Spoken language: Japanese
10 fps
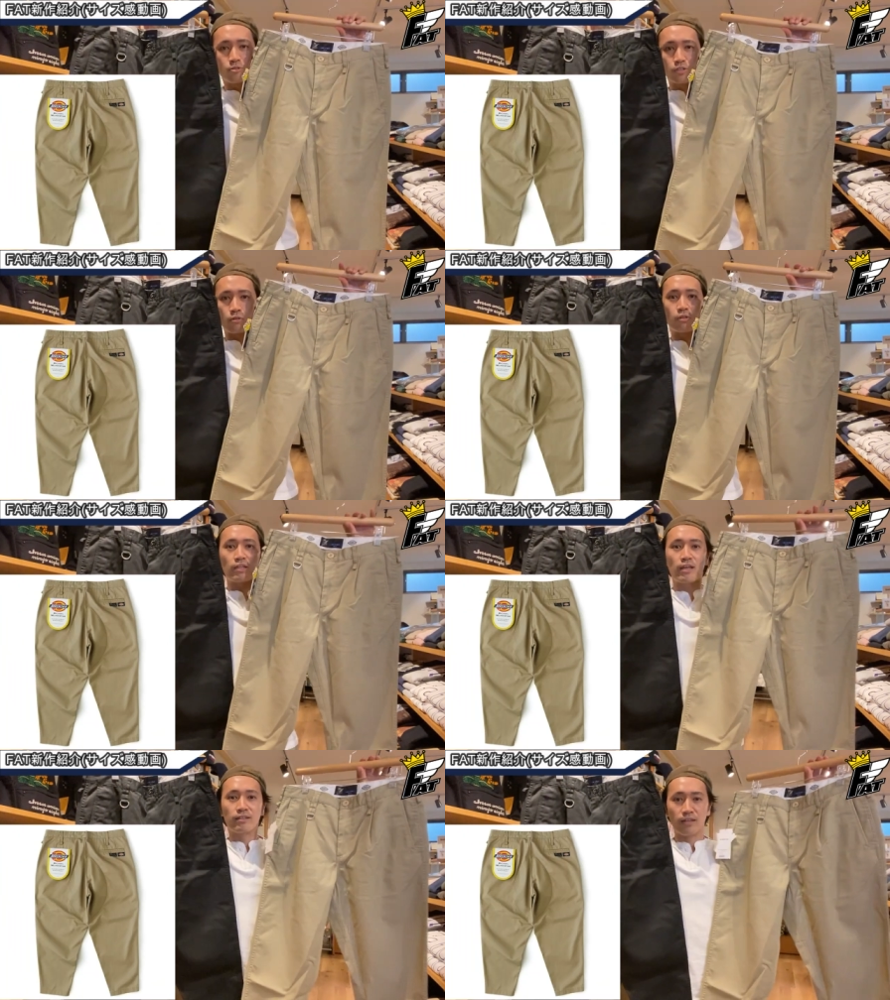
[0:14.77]
そしてこれ
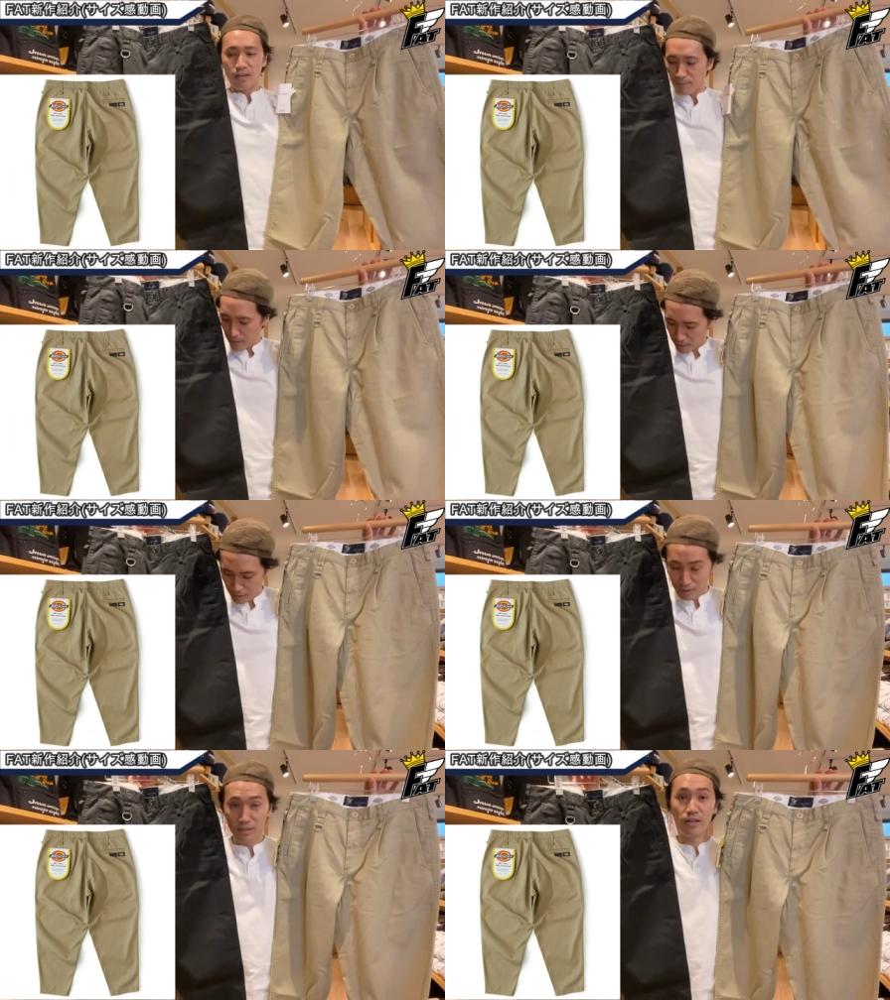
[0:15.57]
がね、定番で
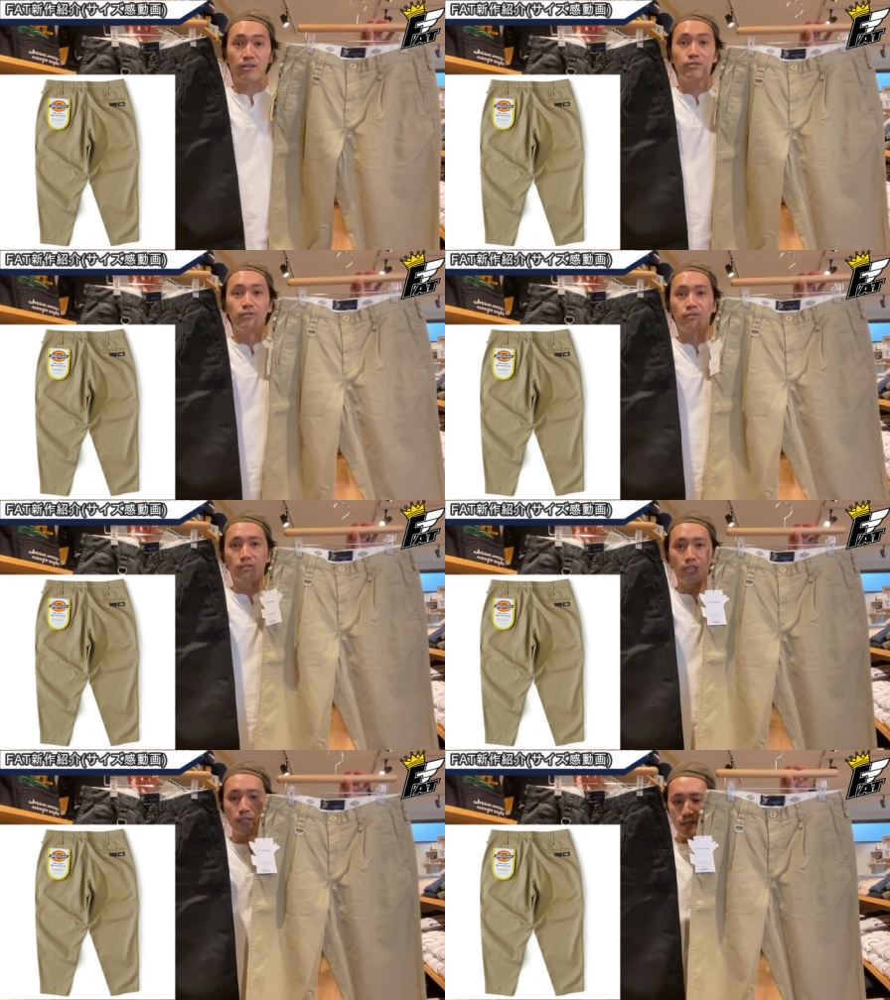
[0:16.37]
出てい
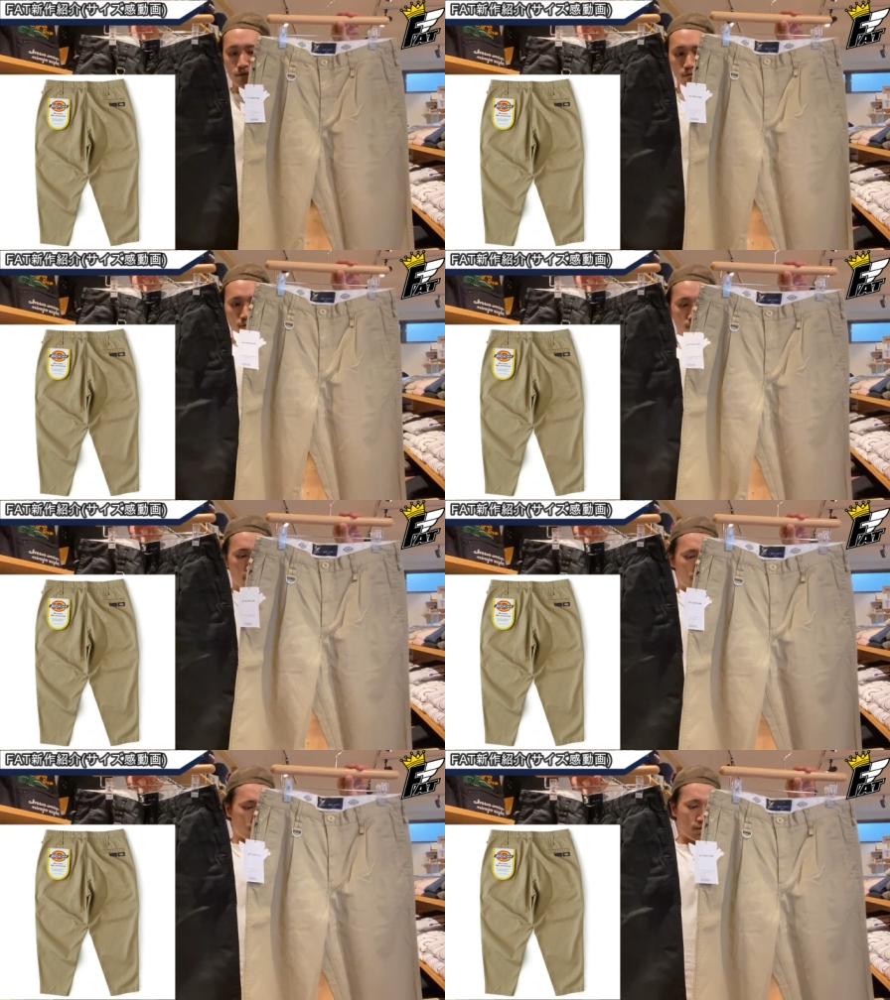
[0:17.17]
るディッキーズとの
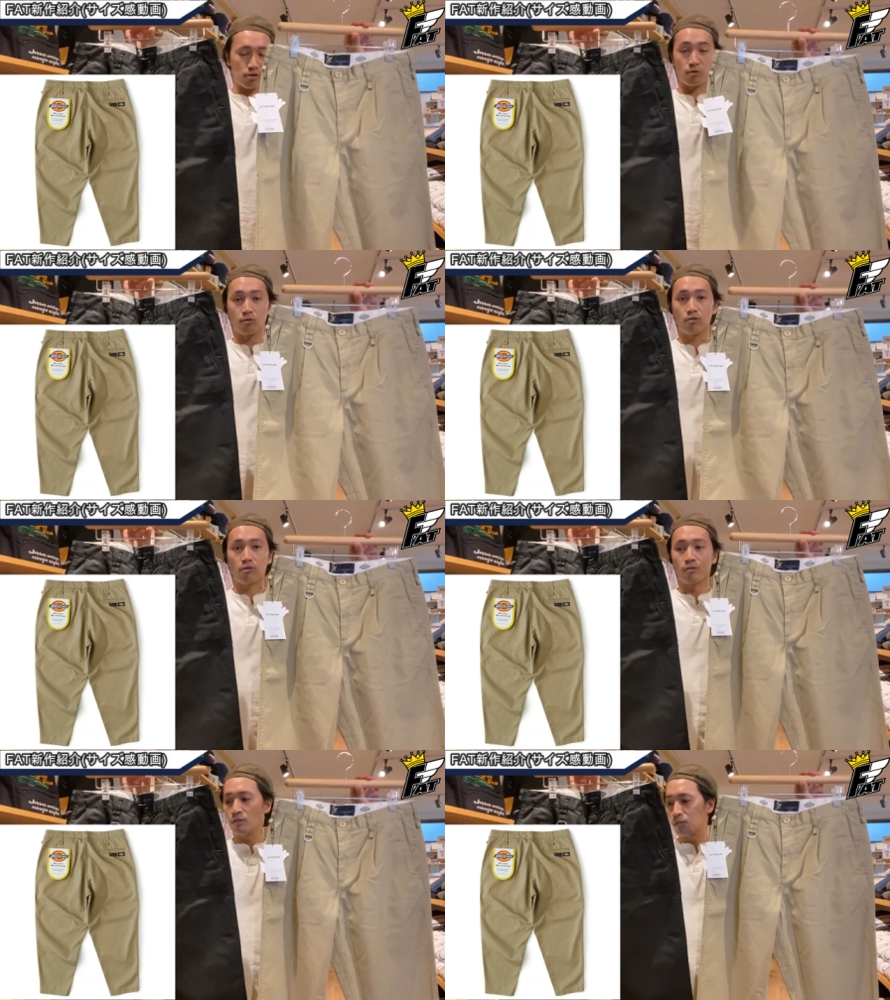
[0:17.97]
コラボレーション
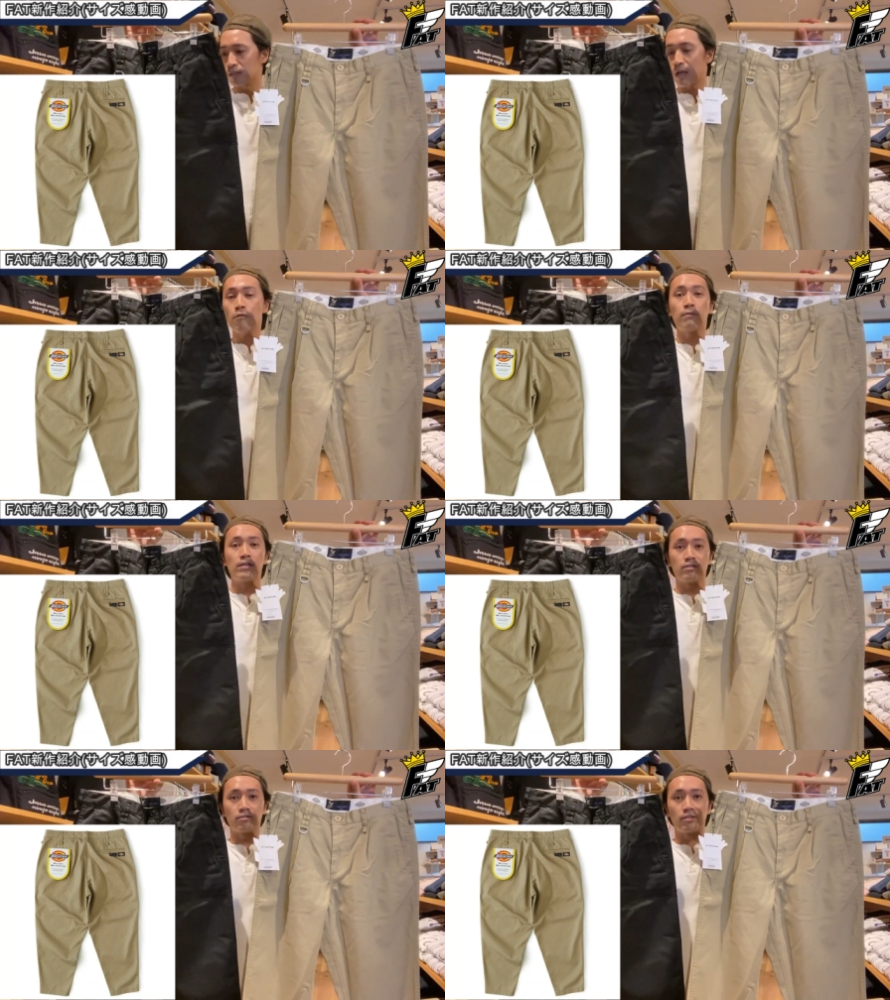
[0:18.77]
の
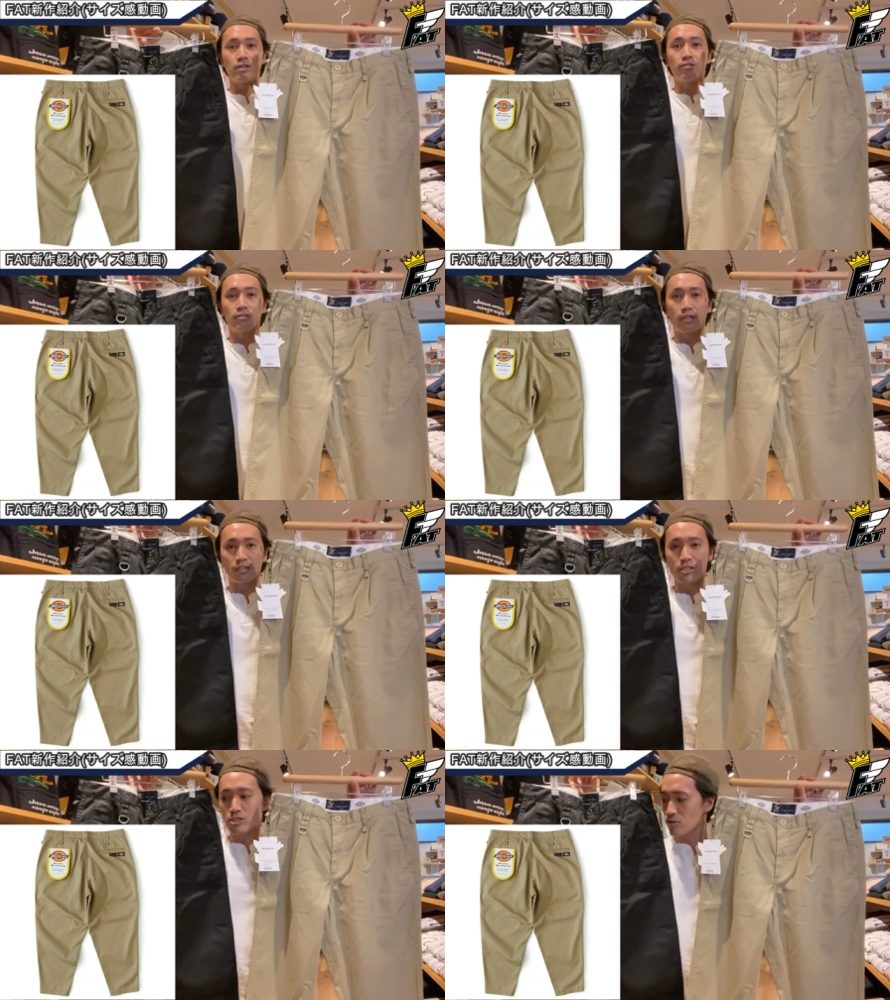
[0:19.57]
タッフィーズっていう
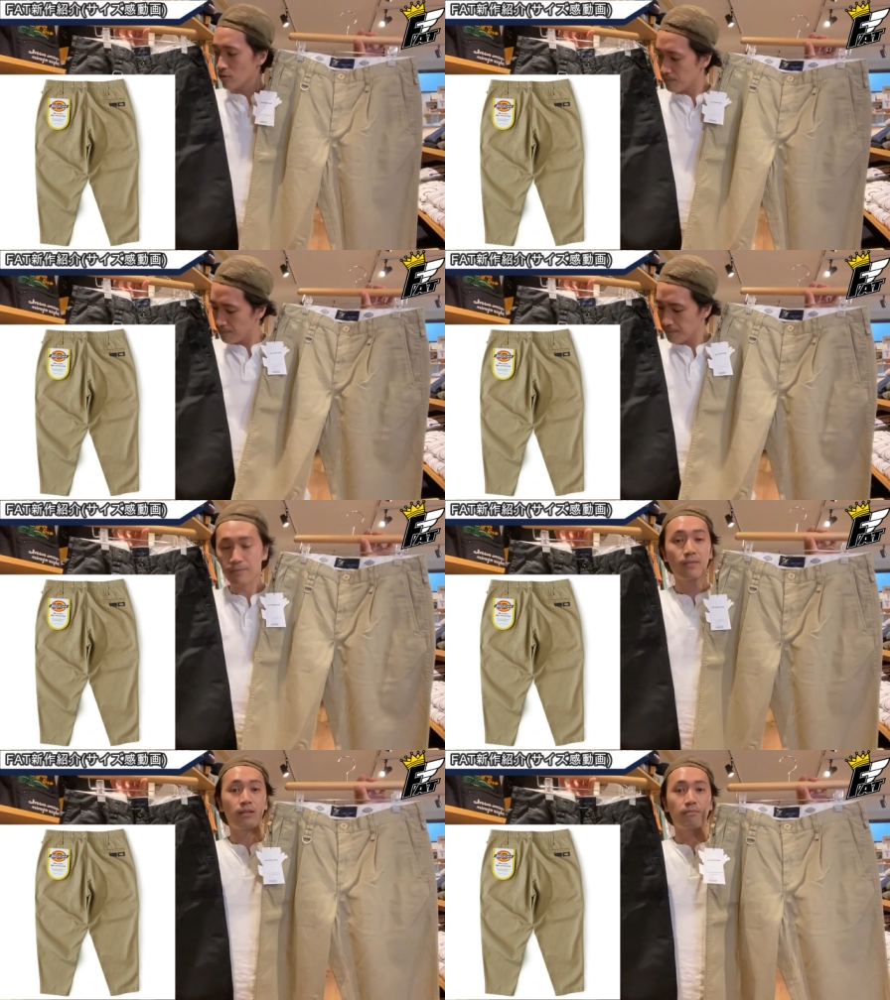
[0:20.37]
形の
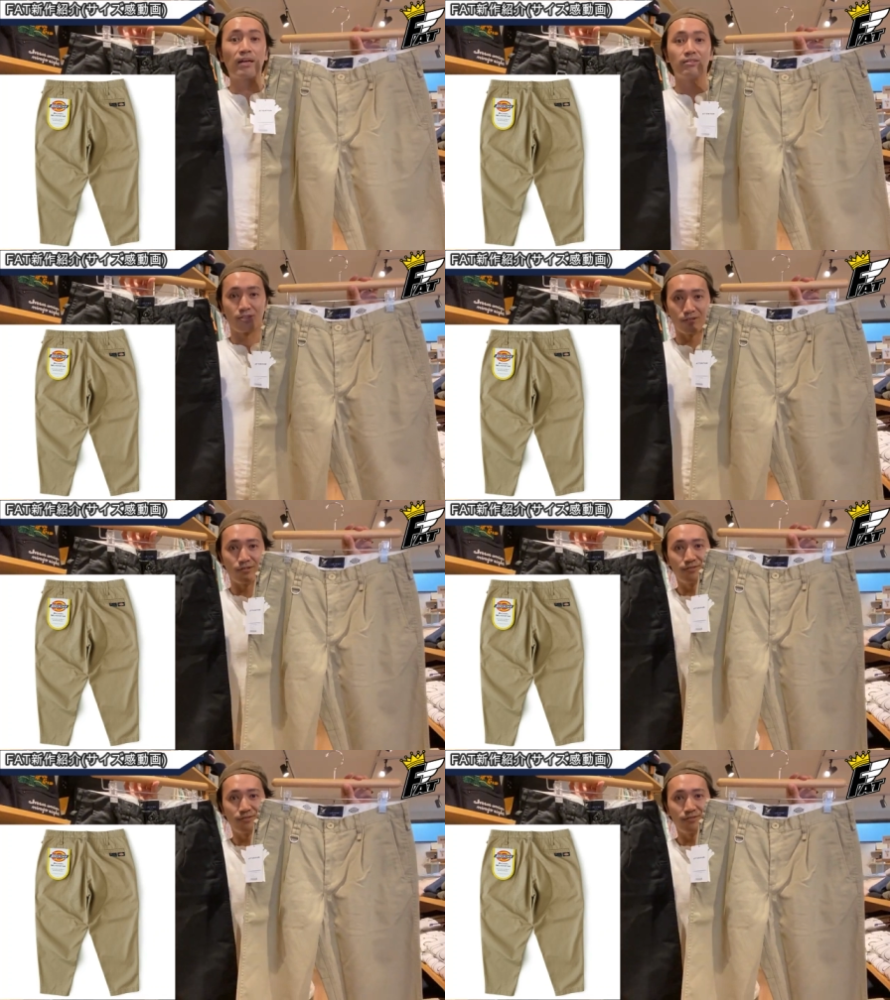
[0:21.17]
パンツ。